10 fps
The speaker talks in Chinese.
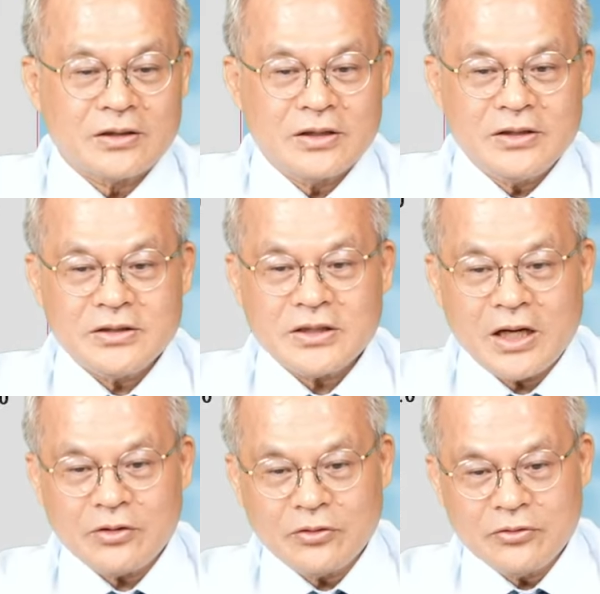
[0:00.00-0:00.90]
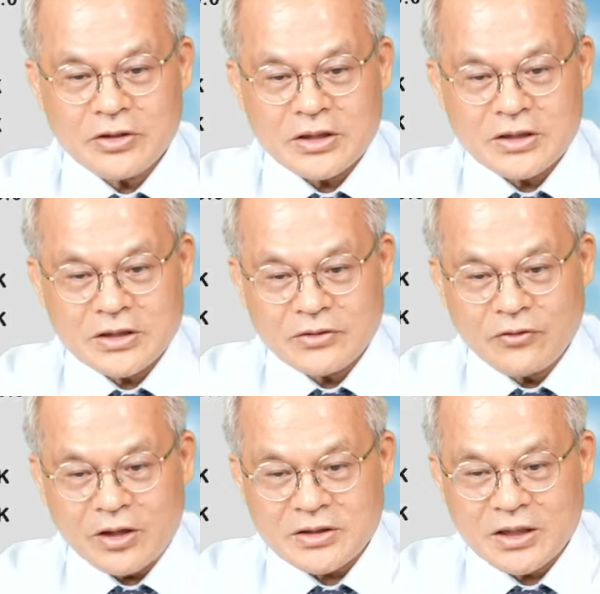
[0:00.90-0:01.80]
人家都已经
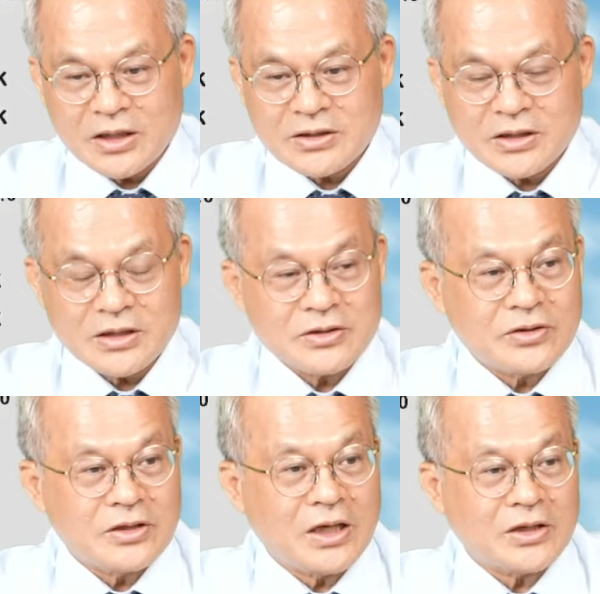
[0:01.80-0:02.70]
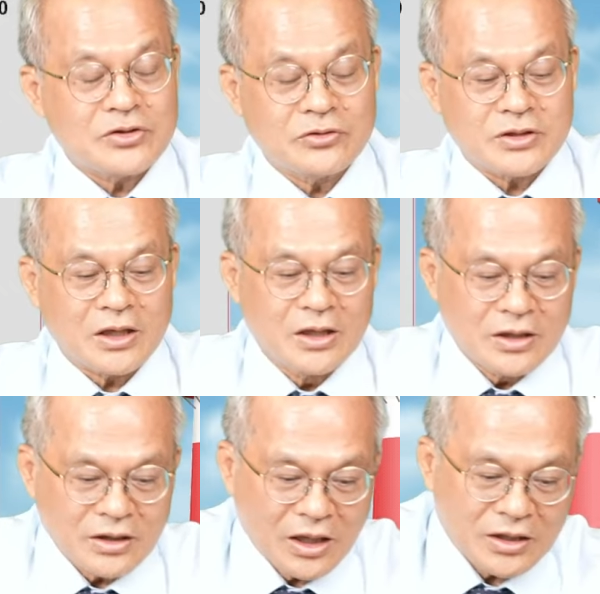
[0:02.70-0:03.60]
往上这个这样修正，
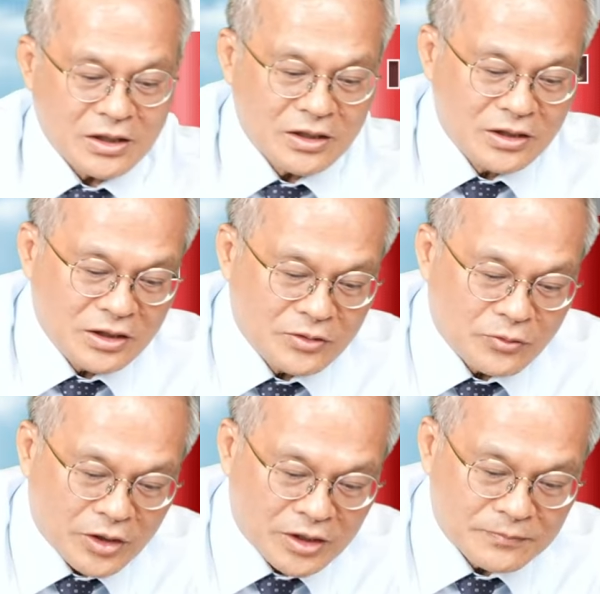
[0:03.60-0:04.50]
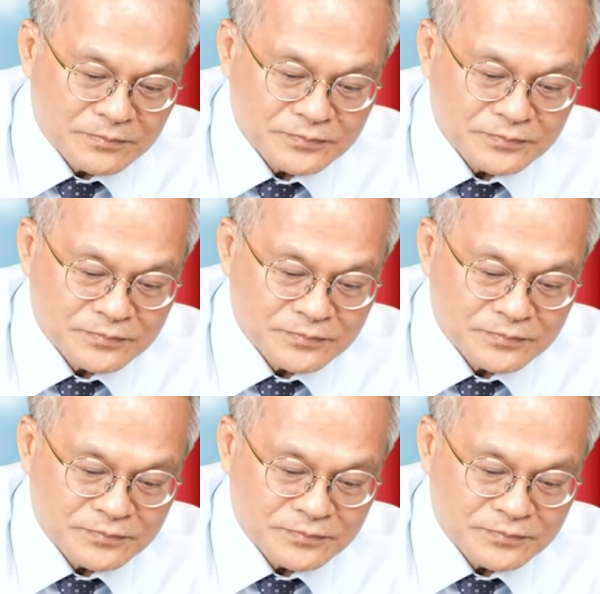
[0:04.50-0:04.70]
那你认为？